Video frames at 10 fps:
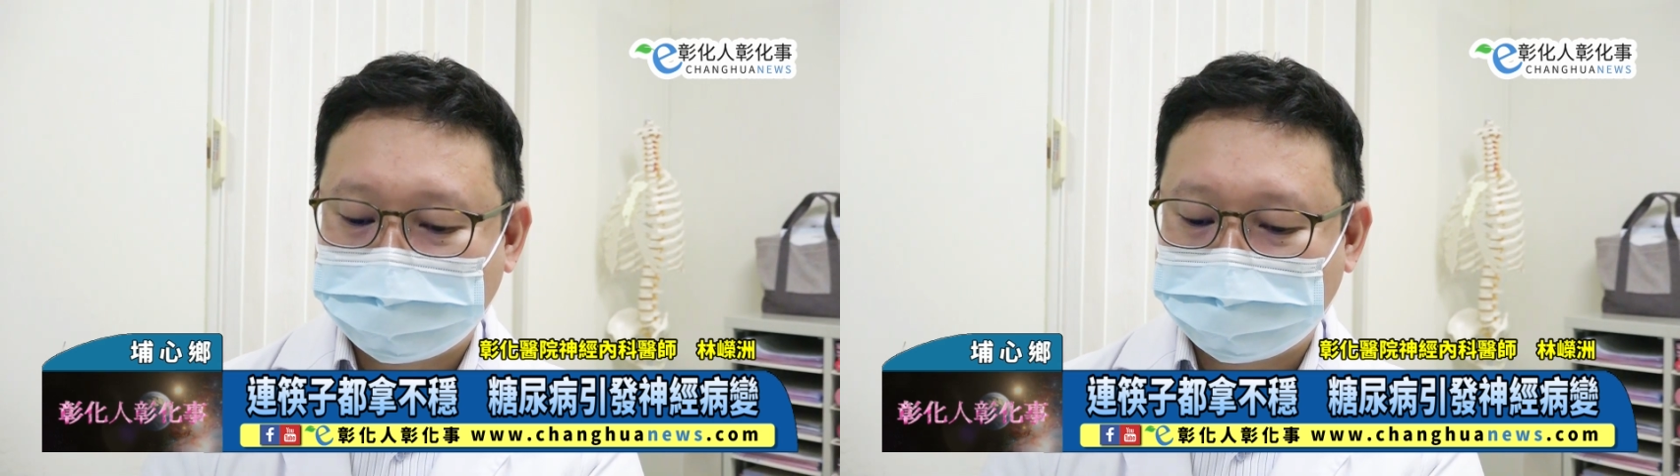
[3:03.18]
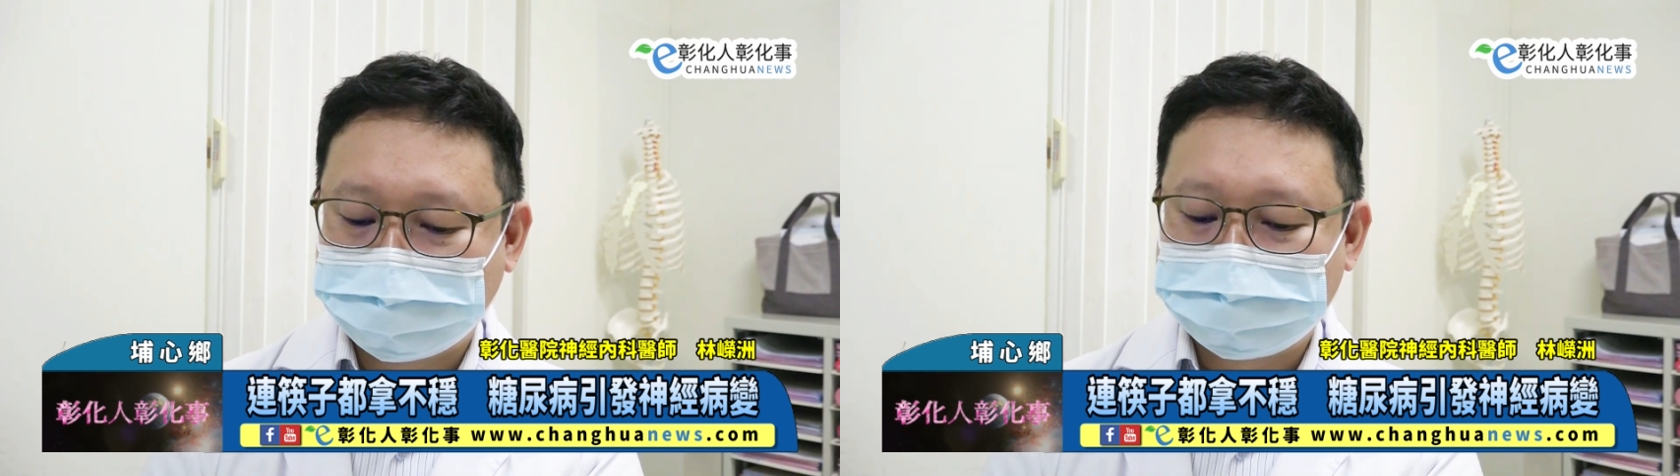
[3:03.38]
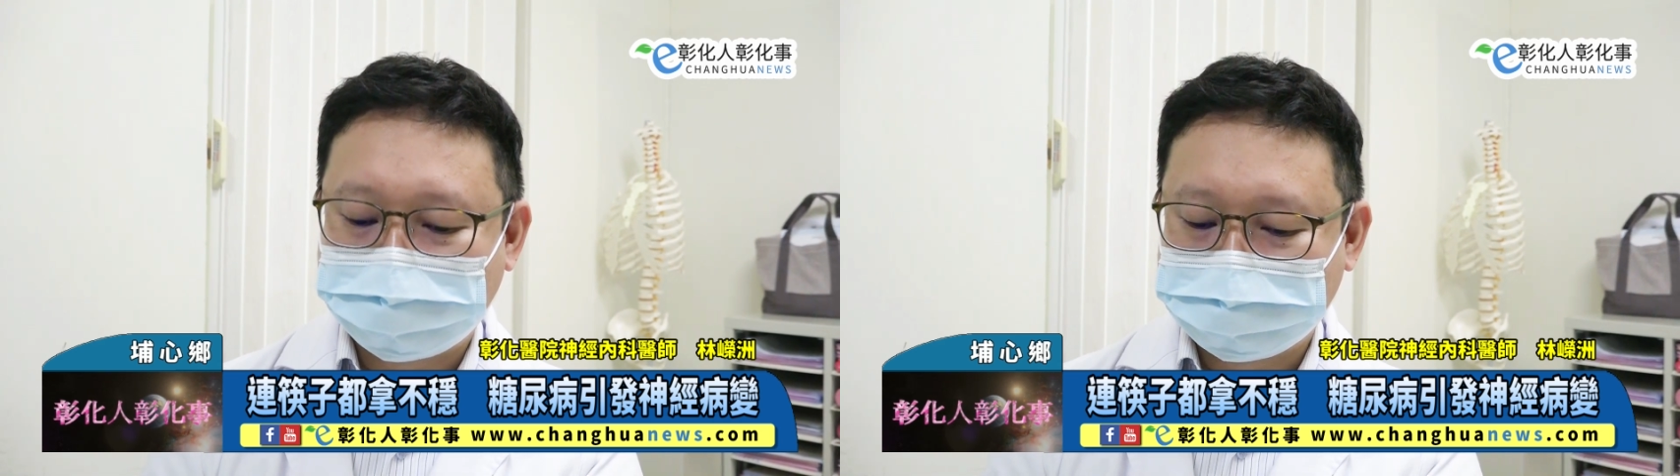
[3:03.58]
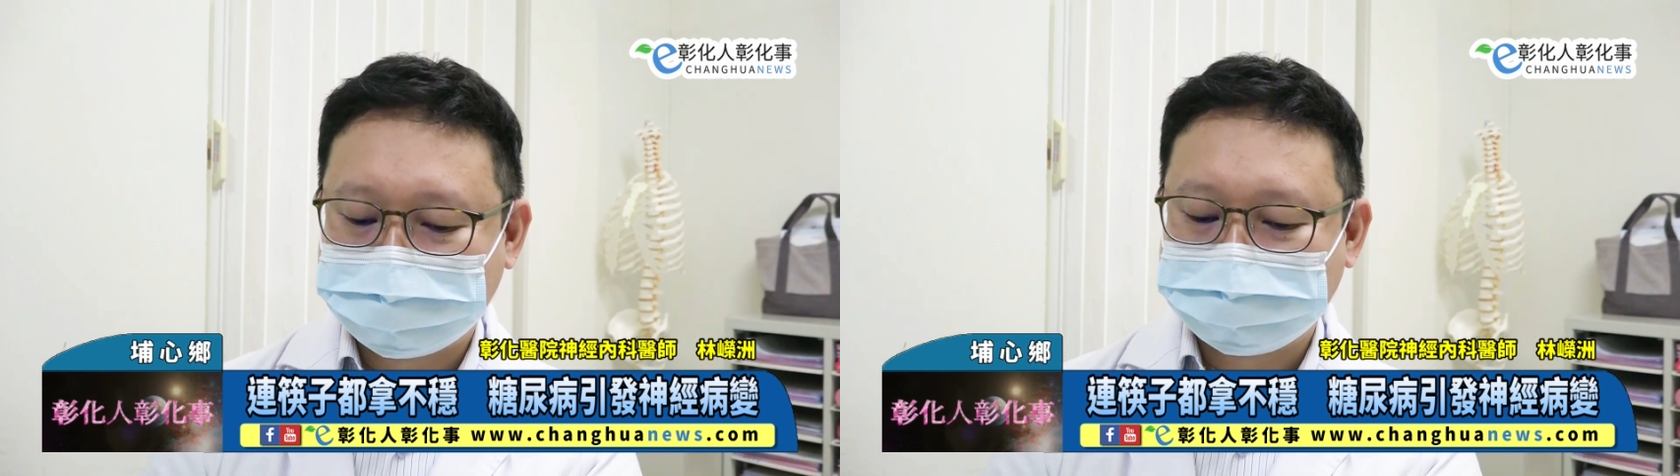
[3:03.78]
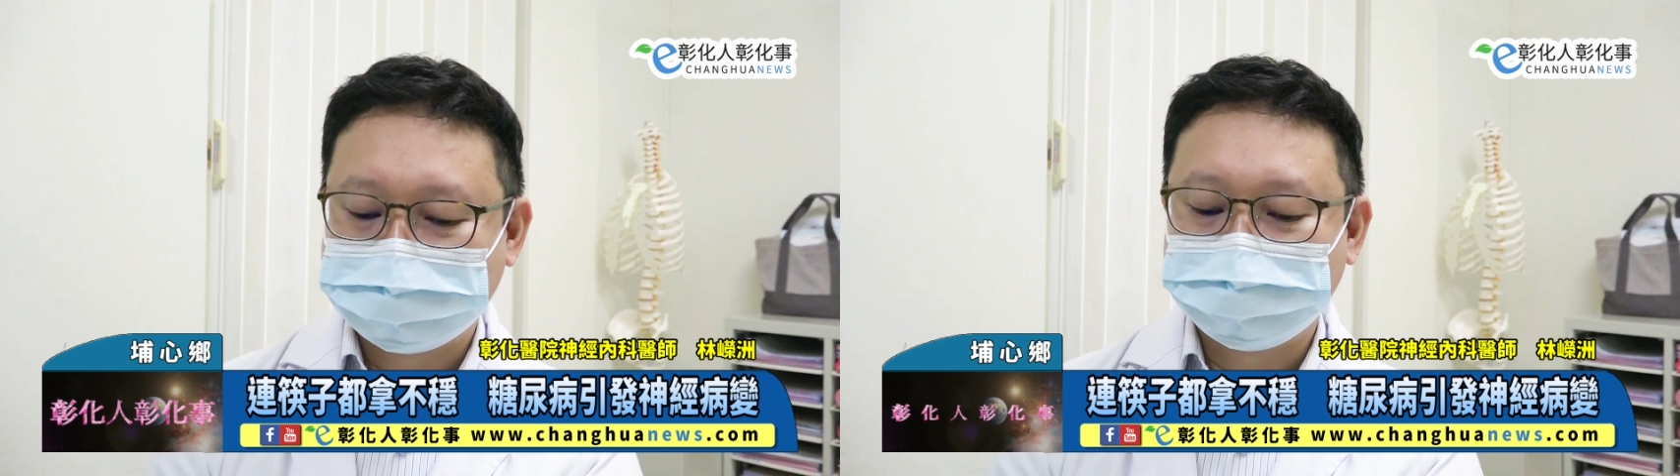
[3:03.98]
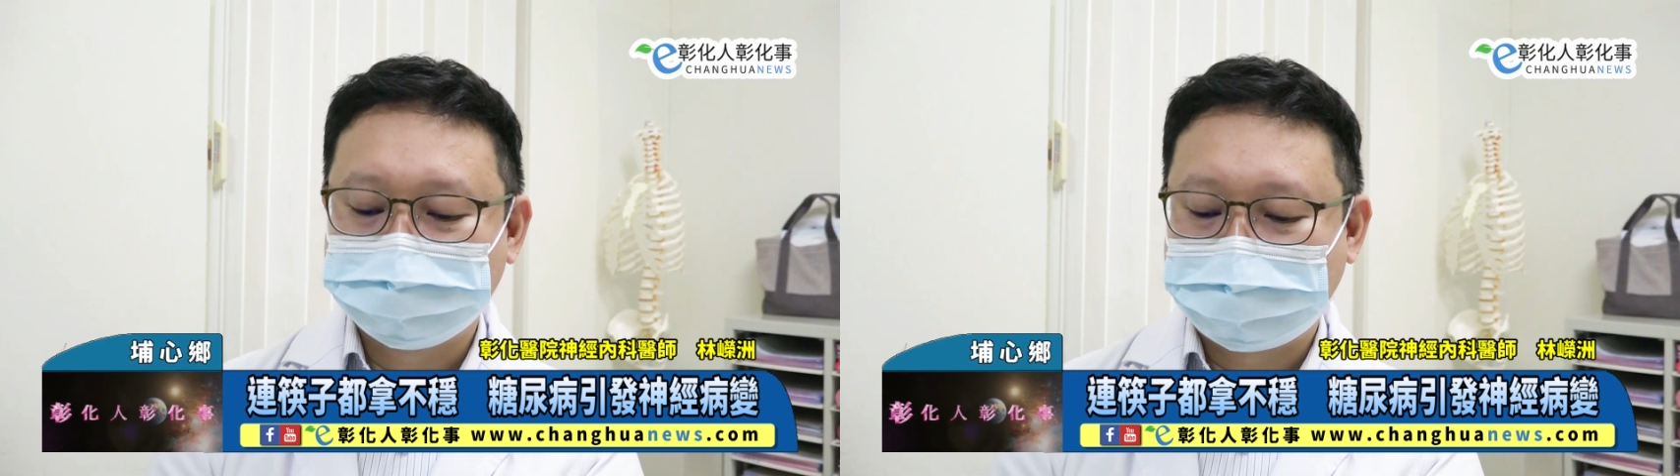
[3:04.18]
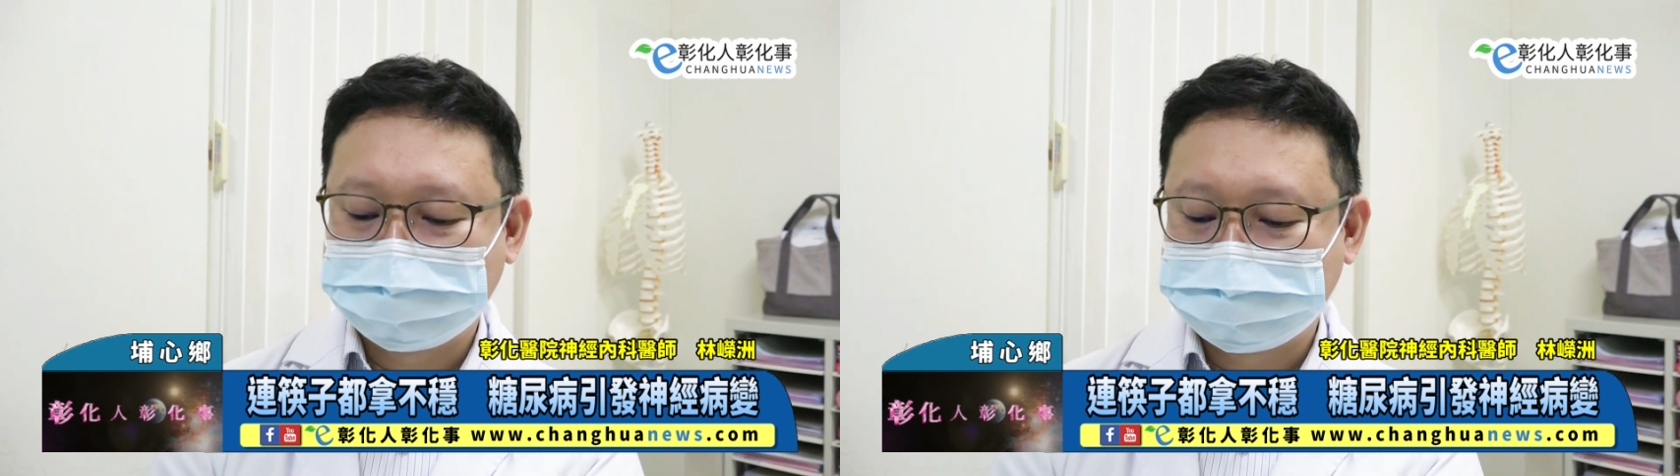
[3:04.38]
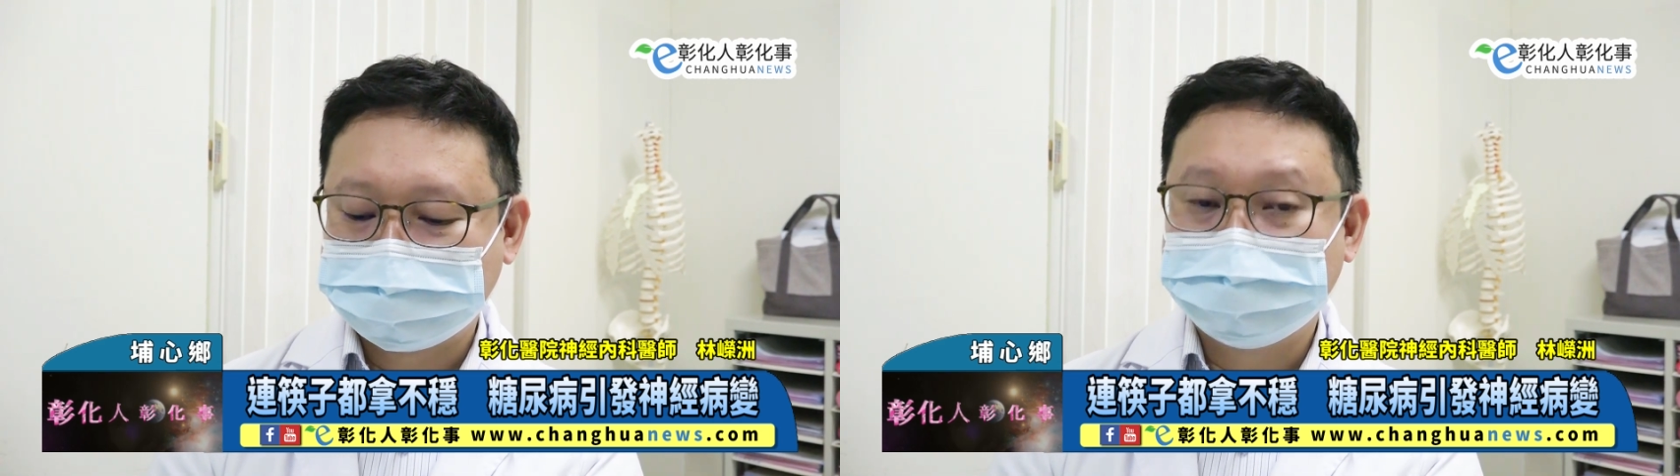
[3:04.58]
哦，那糖化血色素到
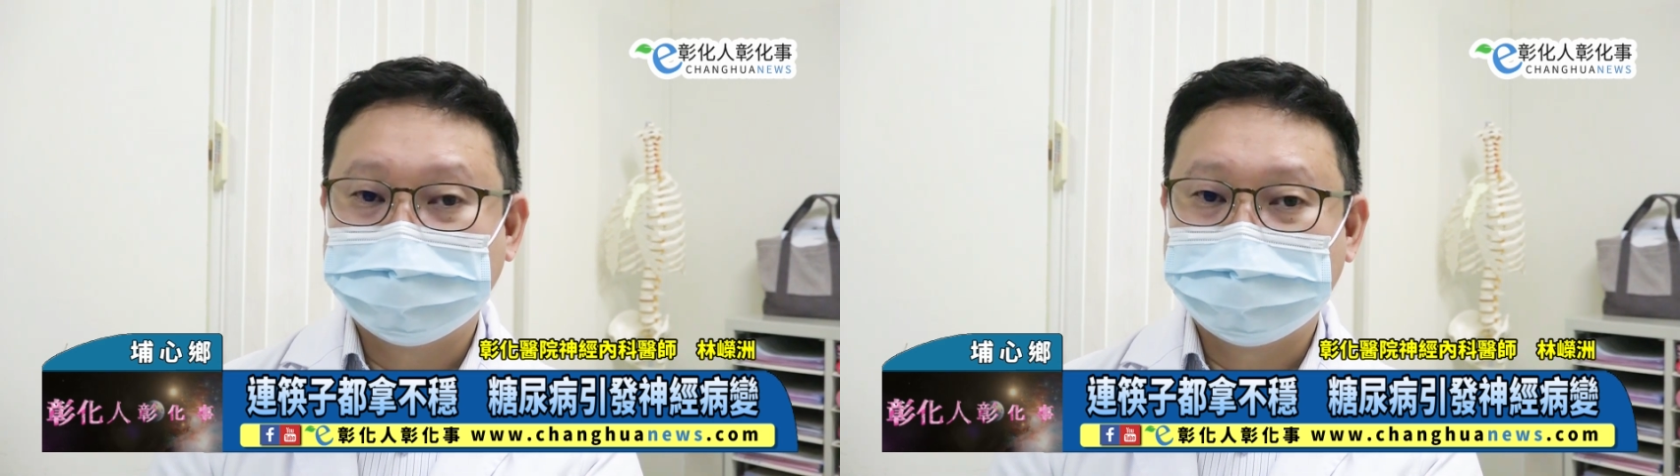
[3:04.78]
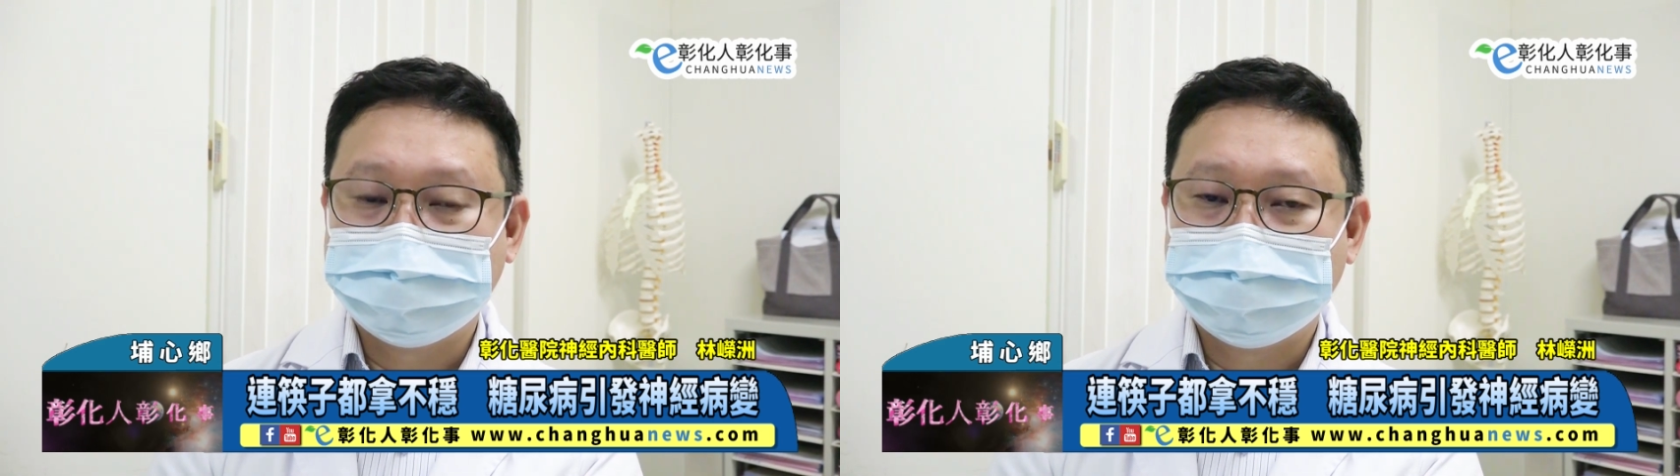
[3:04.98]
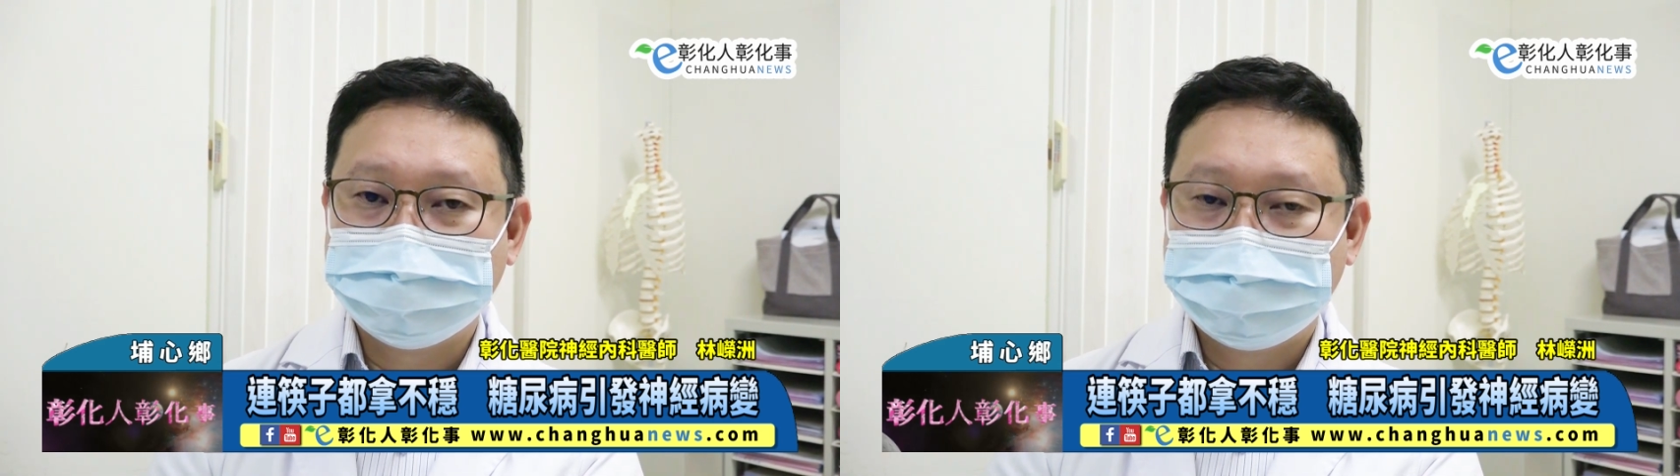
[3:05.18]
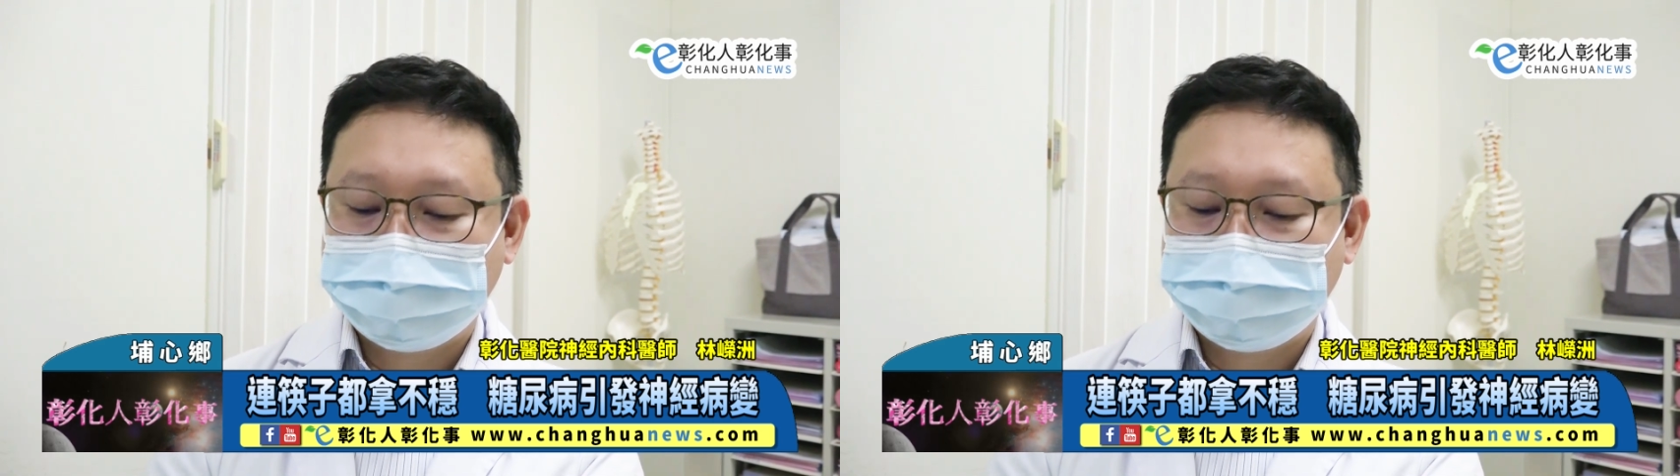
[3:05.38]
十点一，